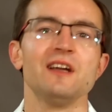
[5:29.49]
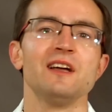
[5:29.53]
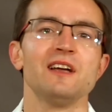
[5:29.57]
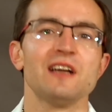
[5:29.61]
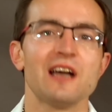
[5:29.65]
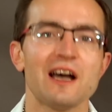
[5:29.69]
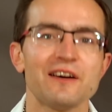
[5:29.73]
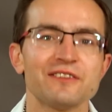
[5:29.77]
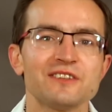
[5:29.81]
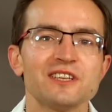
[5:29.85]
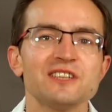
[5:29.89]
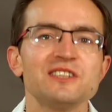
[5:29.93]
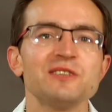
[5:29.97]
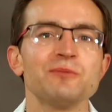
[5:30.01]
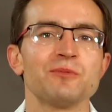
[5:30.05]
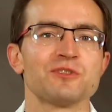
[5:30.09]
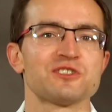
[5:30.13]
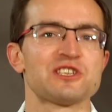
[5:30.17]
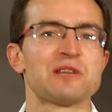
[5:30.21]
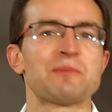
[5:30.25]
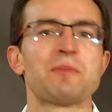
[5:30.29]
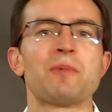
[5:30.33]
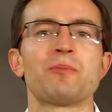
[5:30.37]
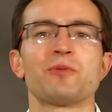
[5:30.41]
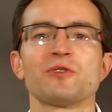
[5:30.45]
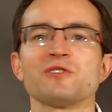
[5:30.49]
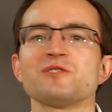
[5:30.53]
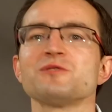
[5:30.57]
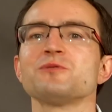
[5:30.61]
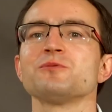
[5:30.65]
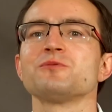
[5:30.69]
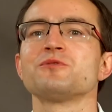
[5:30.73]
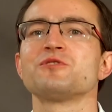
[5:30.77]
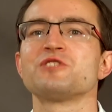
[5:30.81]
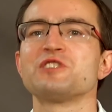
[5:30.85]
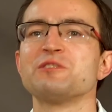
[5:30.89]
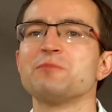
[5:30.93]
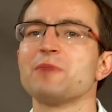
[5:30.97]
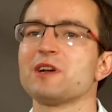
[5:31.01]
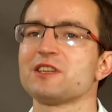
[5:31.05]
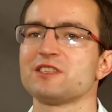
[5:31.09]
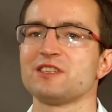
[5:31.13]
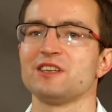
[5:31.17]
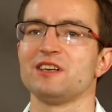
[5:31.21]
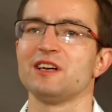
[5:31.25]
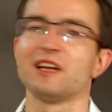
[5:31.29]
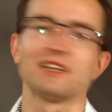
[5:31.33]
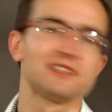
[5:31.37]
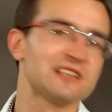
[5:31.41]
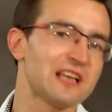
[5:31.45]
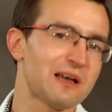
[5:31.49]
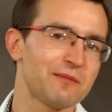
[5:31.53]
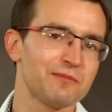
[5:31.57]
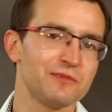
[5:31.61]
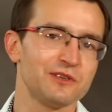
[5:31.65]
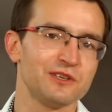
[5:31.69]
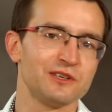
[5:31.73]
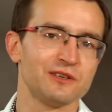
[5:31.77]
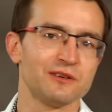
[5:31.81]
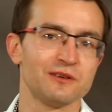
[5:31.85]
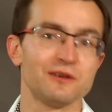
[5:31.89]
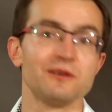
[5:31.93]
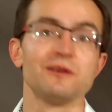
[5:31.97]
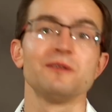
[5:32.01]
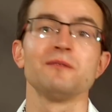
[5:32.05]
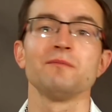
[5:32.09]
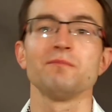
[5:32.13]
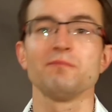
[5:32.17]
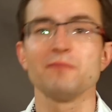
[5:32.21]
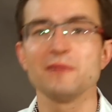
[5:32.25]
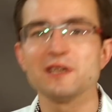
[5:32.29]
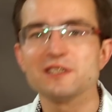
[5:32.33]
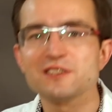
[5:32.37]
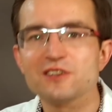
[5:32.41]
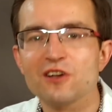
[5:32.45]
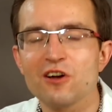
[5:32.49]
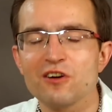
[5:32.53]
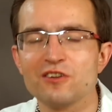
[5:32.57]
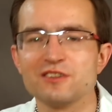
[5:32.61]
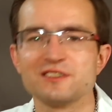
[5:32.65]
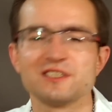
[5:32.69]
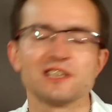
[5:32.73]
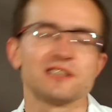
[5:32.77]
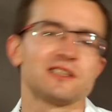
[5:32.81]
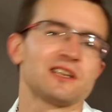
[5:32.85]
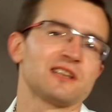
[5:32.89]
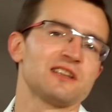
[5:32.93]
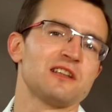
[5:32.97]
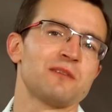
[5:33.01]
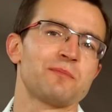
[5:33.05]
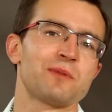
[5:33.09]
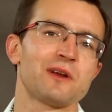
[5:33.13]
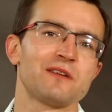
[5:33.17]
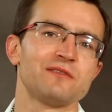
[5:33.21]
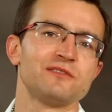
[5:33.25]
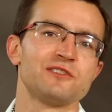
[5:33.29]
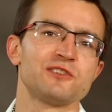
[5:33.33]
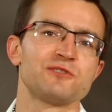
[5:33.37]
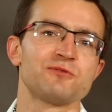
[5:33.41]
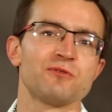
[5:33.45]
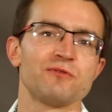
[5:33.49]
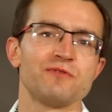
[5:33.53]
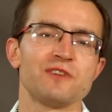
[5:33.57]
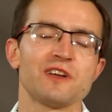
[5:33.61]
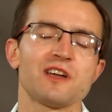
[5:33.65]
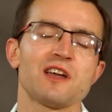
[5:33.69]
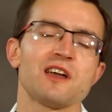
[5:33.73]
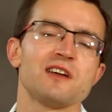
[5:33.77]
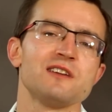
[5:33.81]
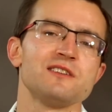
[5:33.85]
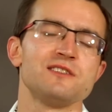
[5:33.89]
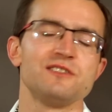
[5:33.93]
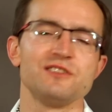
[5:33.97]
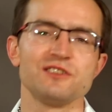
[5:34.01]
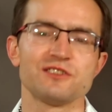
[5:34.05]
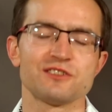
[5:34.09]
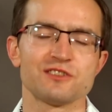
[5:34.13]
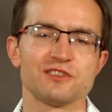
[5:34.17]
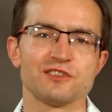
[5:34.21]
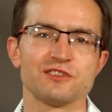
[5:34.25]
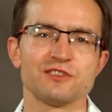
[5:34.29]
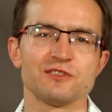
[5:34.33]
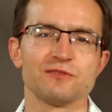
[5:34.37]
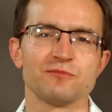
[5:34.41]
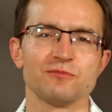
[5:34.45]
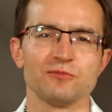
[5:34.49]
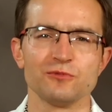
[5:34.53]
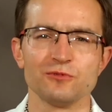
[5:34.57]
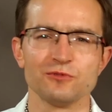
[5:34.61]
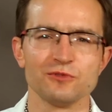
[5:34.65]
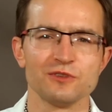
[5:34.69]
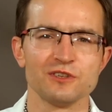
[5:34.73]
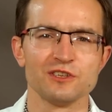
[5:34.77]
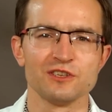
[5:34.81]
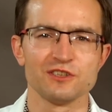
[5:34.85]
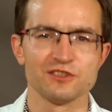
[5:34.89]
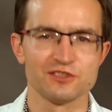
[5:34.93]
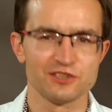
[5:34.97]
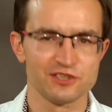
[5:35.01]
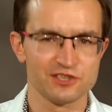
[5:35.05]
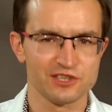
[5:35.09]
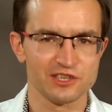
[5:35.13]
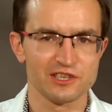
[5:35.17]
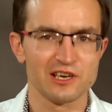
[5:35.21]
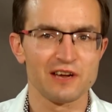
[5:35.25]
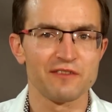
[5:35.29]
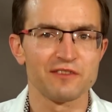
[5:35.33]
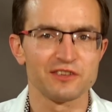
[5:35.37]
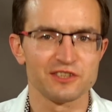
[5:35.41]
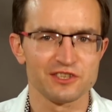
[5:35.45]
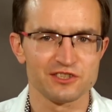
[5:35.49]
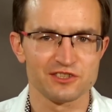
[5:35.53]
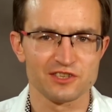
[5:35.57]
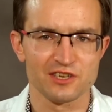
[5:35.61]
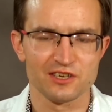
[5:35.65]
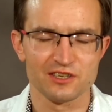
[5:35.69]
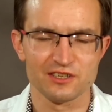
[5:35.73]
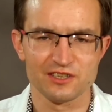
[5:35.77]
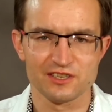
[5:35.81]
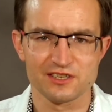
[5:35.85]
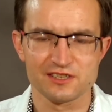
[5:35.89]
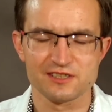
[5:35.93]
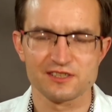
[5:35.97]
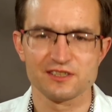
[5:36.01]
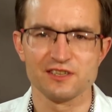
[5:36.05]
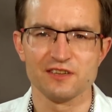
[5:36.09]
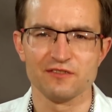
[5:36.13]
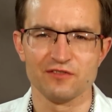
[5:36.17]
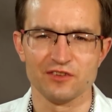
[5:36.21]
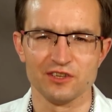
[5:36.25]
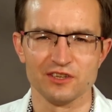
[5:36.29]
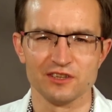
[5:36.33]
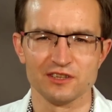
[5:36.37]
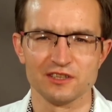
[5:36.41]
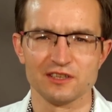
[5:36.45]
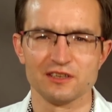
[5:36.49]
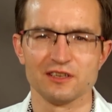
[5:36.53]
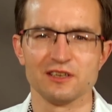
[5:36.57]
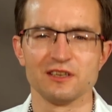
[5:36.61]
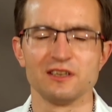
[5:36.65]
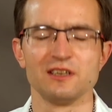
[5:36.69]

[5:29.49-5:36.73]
A wtedy można po prostu trzymać latami bez końca tak naprawdę człowieka i zniszczyć mu życie, nawet jeżeli jest niewinny.